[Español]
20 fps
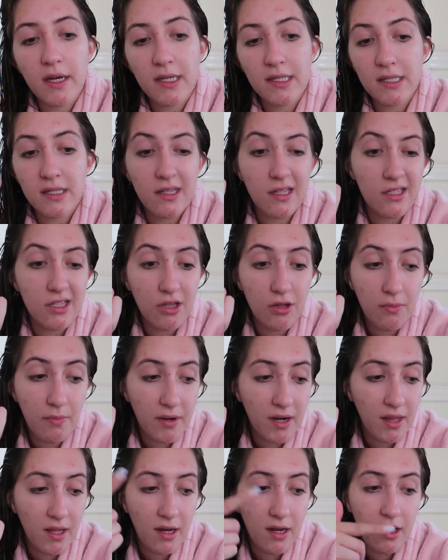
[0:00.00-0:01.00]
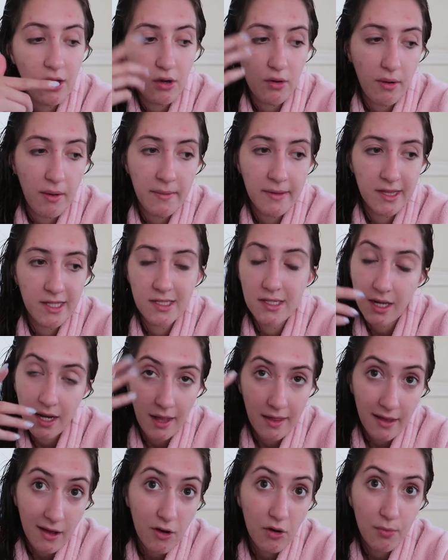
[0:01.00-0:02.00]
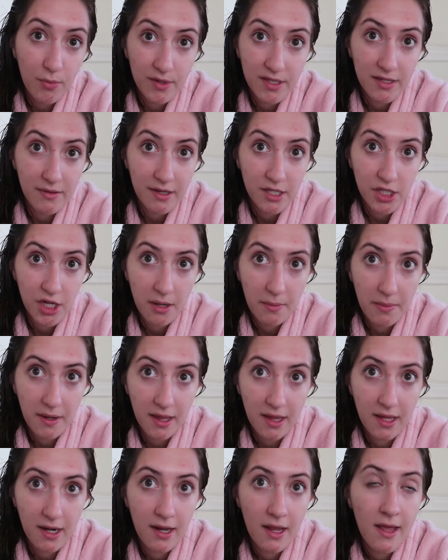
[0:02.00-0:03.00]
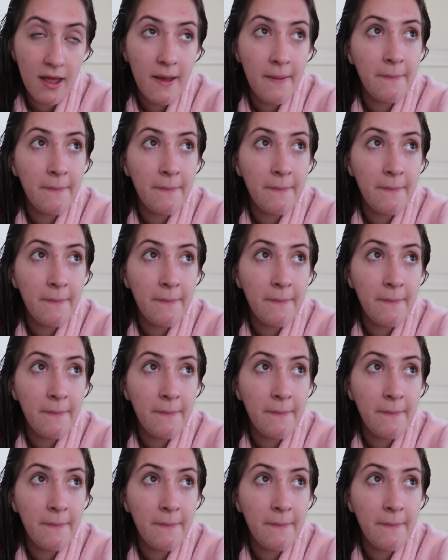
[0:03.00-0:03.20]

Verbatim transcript: que se está echando a perder y que obviamente si la dejo pues se va a echar a perder.